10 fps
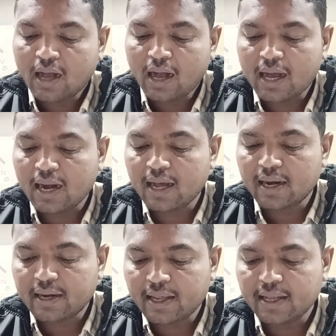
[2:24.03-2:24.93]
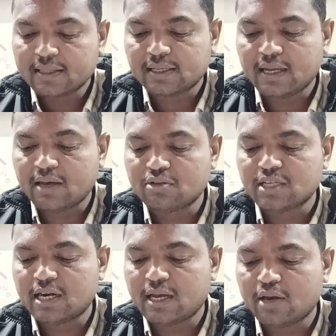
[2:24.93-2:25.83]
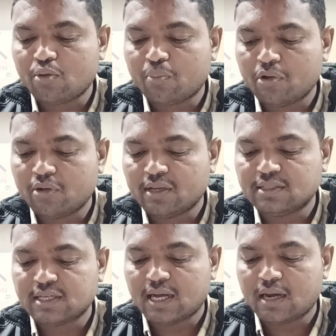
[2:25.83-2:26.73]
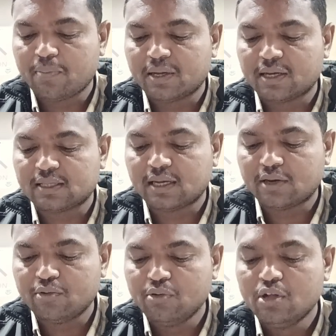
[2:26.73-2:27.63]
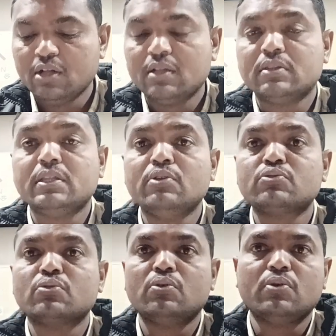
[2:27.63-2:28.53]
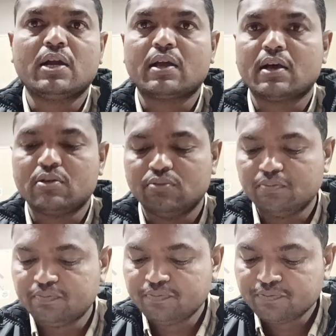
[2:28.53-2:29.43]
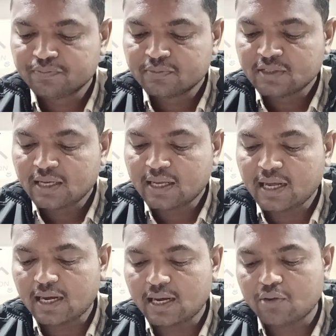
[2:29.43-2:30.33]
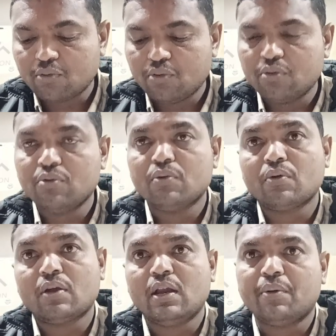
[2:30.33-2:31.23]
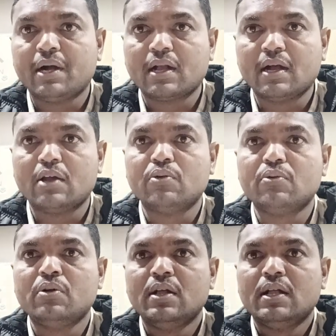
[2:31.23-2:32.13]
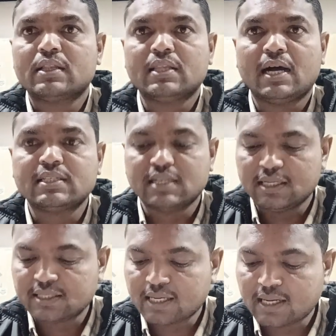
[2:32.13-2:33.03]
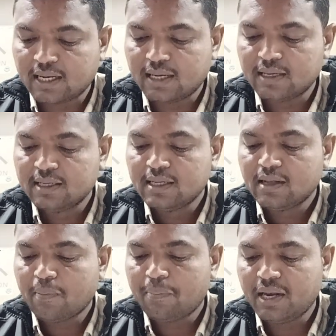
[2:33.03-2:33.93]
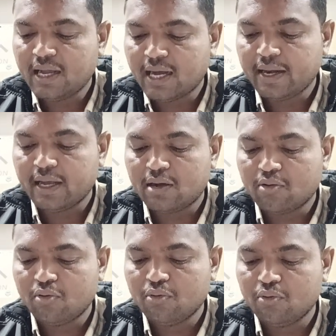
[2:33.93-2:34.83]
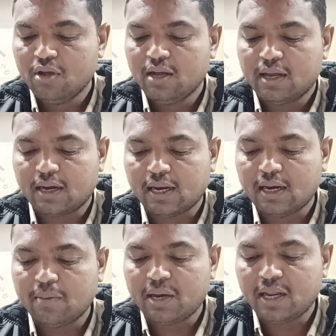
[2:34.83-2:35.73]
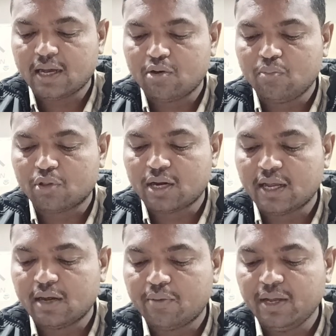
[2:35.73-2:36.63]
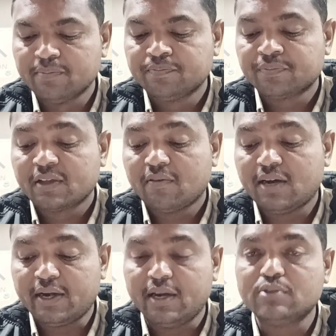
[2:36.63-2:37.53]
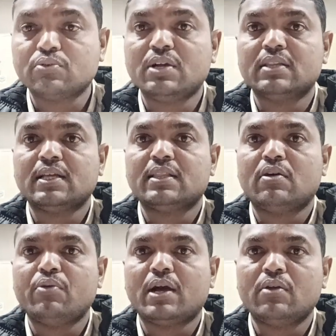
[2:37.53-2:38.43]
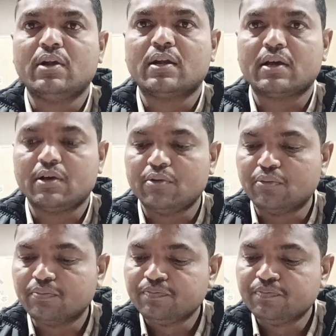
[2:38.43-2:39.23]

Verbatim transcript: ఆహారాన్ని తయారు చేయడానికి ఉపయోగించే ఆహార పదార్థాలను దినుసులు అంటారు యాలాకులు లవంగాలు దాల్చిన చెక్క బిర్యానీ ఆకులు నల్ల మిరియాలు మొదలైనవి వాటిని సుగంధ ద్రవ్యాలు అంటారు